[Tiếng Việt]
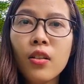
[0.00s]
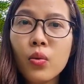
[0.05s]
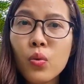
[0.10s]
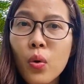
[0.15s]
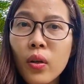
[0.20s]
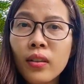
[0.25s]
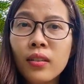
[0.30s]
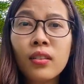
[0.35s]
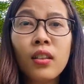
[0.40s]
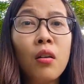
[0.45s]

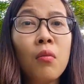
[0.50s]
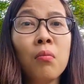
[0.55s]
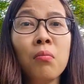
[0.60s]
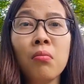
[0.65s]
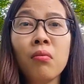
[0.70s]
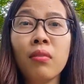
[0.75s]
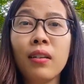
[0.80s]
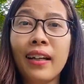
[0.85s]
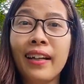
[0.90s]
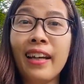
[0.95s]
suốt
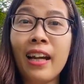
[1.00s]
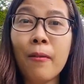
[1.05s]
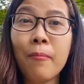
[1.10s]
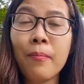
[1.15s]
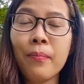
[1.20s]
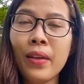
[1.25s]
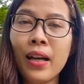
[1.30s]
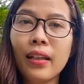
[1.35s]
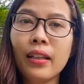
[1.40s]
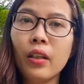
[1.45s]
trong cái
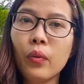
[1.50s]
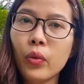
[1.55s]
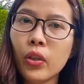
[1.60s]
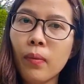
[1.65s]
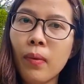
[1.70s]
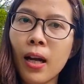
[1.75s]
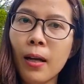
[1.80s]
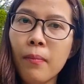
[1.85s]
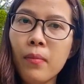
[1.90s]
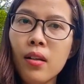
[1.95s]
năm
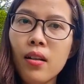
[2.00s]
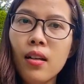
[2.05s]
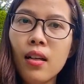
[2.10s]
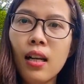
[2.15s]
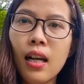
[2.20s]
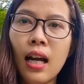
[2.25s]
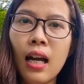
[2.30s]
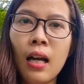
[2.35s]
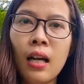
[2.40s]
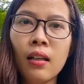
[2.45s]
2020
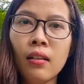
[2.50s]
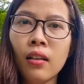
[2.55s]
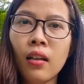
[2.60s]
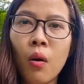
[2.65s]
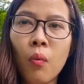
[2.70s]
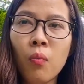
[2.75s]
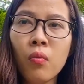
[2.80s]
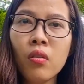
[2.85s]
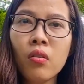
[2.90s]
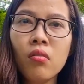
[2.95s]
là
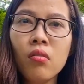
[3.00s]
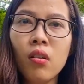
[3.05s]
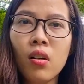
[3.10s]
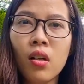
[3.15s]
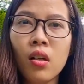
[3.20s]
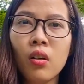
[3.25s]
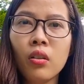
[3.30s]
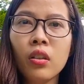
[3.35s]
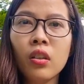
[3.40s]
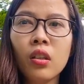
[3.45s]
đóng
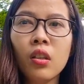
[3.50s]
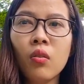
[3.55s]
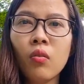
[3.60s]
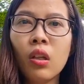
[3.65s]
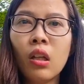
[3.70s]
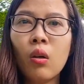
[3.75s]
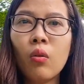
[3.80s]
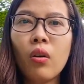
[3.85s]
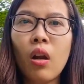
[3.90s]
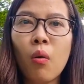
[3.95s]
cửa, có những lúc
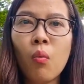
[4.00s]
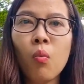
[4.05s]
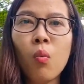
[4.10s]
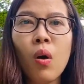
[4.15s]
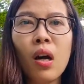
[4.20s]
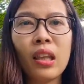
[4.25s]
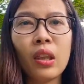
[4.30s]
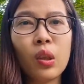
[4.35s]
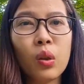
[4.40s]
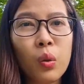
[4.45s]
kiểu đóng
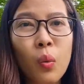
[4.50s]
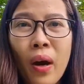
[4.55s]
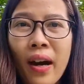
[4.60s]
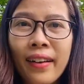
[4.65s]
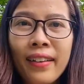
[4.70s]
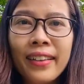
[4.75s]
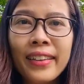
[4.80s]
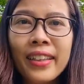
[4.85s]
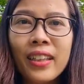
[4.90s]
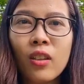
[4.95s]
hoàn
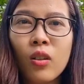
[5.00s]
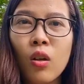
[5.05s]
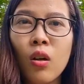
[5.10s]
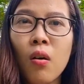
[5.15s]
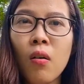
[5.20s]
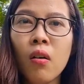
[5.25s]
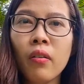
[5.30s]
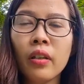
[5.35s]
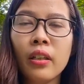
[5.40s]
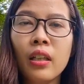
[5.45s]
toàn ấy, chỉ
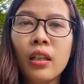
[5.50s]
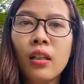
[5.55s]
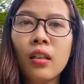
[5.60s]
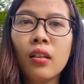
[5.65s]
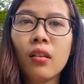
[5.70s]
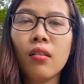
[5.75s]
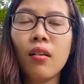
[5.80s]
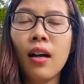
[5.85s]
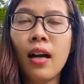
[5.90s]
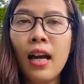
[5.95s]
có
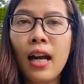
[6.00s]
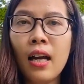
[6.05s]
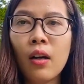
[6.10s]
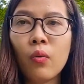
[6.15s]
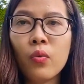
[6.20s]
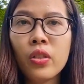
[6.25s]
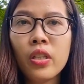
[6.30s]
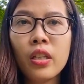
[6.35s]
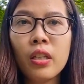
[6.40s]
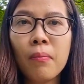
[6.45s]
đi cửa hàng
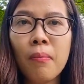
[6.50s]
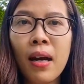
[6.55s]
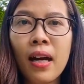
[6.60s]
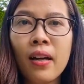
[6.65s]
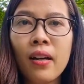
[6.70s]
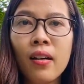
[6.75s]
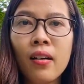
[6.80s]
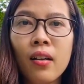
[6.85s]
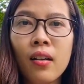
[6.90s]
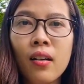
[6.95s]
cũng chỉ
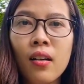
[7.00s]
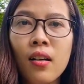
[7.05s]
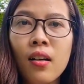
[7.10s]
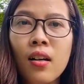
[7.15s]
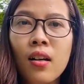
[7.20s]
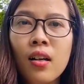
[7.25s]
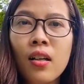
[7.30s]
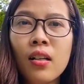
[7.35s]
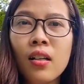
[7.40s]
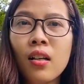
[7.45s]
mang,
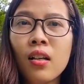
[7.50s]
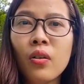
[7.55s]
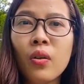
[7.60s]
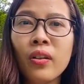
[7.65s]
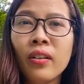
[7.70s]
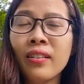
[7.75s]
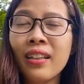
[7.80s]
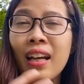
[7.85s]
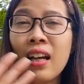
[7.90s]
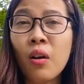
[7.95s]

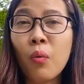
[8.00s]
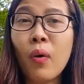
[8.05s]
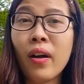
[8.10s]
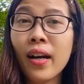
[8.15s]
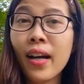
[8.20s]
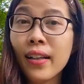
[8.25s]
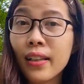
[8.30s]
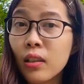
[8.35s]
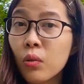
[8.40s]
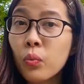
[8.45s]
nhà
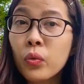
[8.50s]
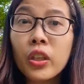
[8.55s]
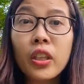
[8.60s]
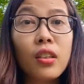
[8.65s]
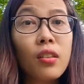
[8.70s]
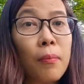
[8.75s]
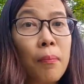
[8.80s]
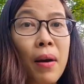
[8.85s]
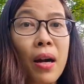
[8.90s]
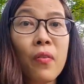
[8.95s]
quán ăn ấy cũng
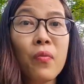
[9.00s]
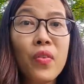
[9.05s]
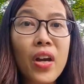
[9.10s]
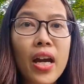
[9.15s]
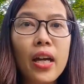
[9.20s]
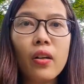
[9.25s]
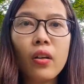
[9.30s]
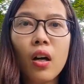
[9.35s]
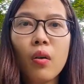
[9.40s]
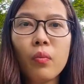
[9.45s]
chỉ được mang
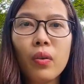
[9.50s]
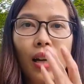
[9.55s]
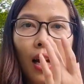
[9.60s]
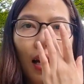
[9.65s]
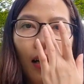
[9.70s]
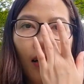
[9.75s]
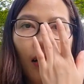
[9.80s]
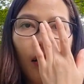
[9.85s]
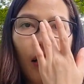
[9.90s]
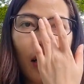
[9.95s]
về, không được
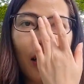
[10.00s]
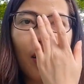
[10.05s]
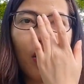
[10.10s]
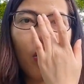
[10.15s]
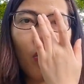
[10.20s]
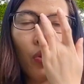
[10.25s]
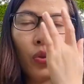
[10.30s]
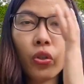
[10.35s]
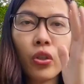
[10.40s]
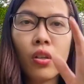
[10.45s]
ăn ở đấy,
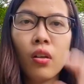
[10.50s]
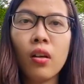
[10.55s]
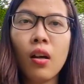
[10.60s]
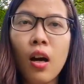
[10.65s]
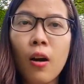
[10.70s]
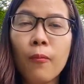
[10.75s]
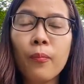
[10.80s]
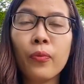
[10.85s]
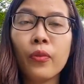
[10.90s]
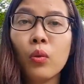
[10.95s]
rồi trường
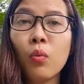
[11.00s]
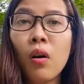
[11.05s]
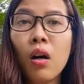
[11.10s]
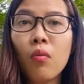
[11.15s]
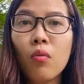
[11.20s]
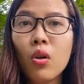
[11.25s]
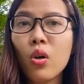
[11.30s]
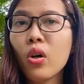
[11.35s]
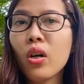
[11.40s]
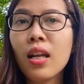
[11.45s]
học cũng
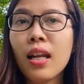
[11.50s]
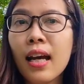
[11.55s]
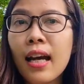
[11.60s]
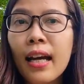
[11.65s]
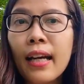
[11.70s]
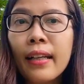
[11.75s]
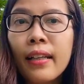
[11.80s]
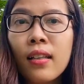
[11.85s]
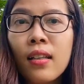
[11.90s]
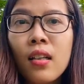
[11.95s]
học
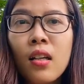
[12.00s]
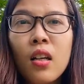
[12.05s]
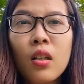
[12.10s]
online,